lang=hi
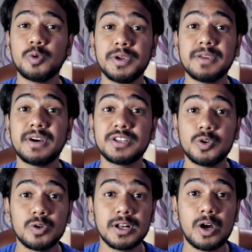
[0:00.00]
मूवी की बात
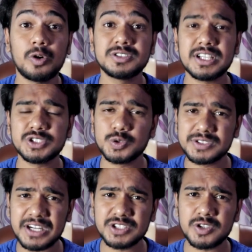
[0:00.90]
क्यों कर रहा हूँ और इसका
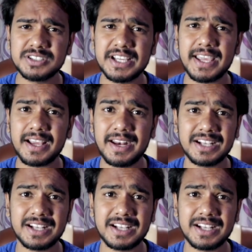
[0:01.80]
सुसाइड स्क्वाड से क्या